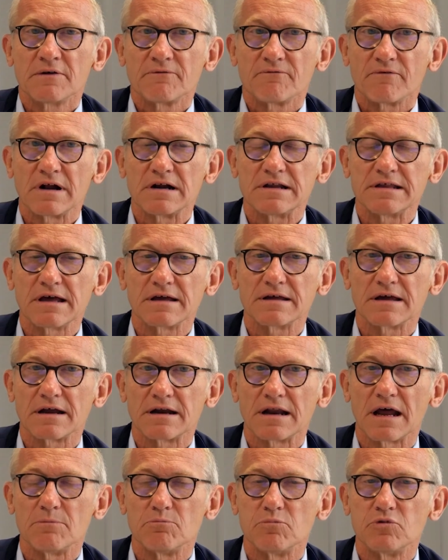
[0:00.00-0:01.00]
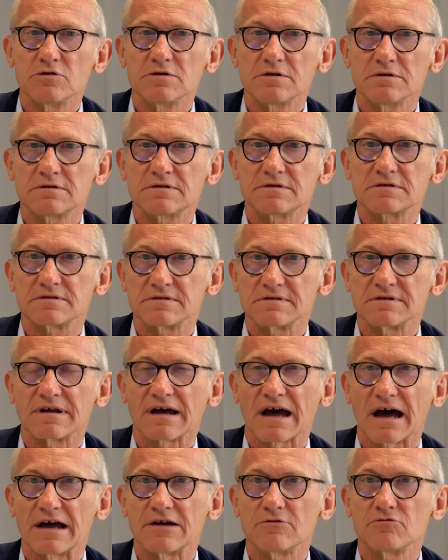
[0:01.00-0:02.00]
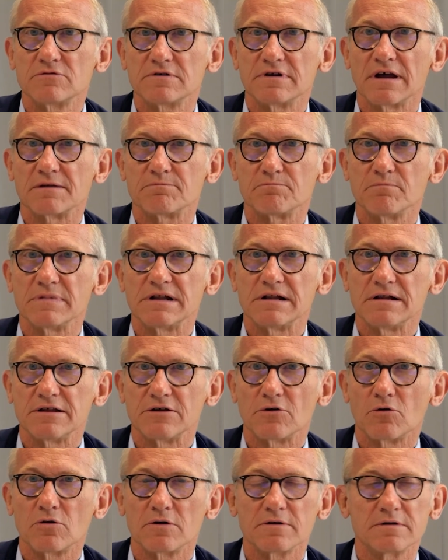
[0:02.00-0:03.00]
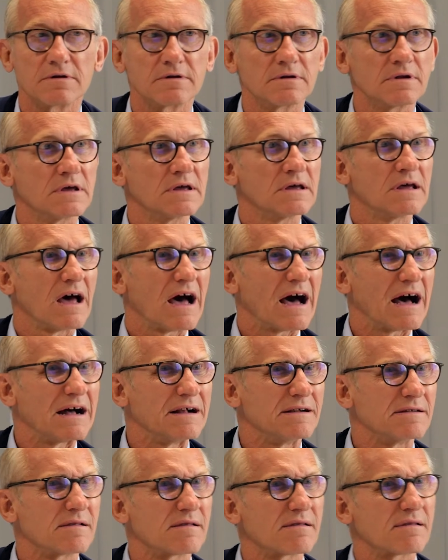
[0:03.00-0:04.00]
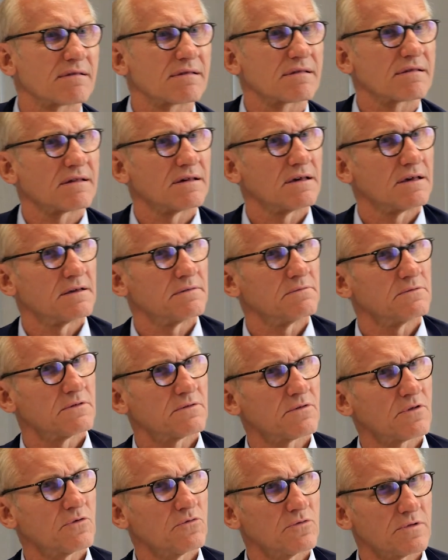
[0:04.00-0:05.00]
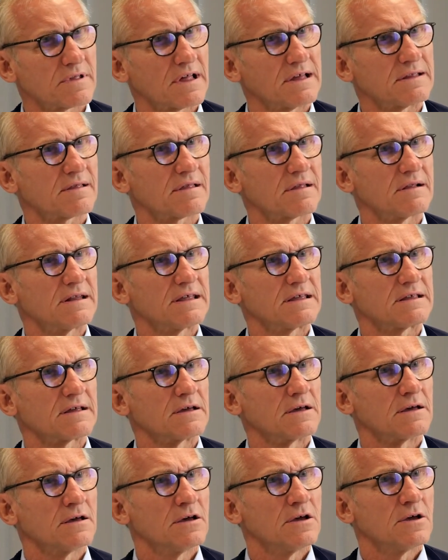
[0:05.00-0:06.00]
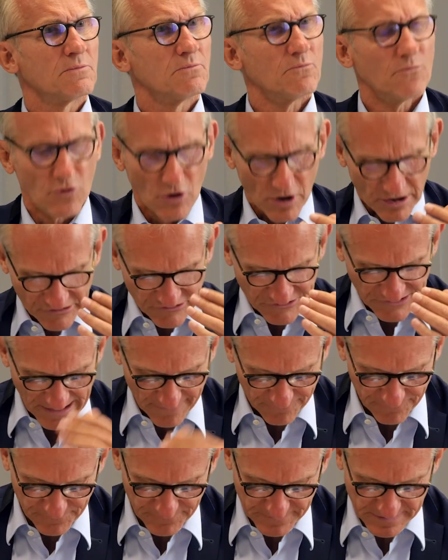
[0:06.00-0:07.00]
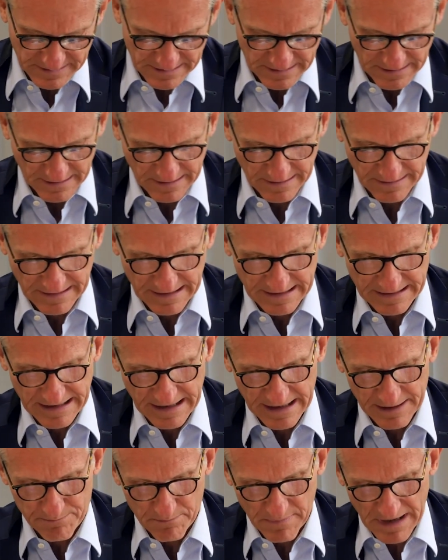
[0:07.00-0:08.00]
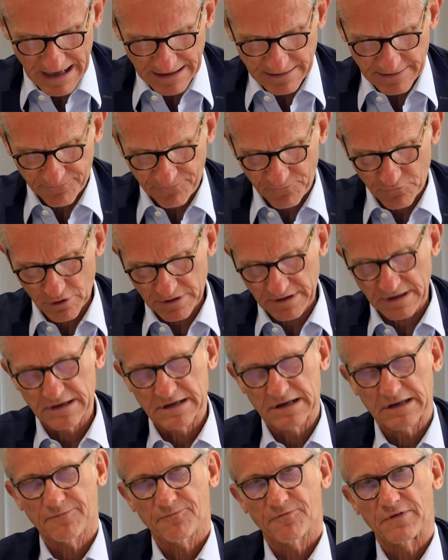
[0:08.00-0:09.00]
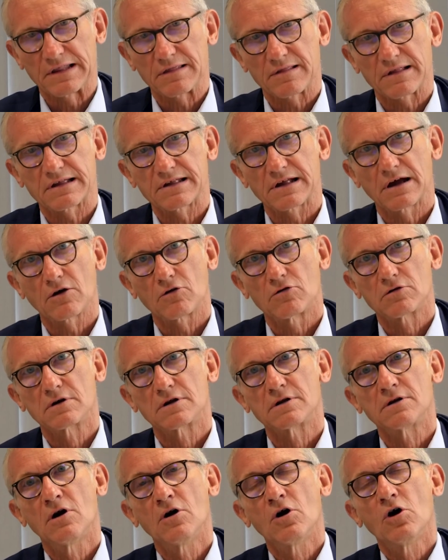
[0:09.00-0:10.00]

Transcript: weil hier ja der Bund 30 Milliarden als äh, zusätzliche Bürgschaft äh, gegeben hat für Kreditversicherungen,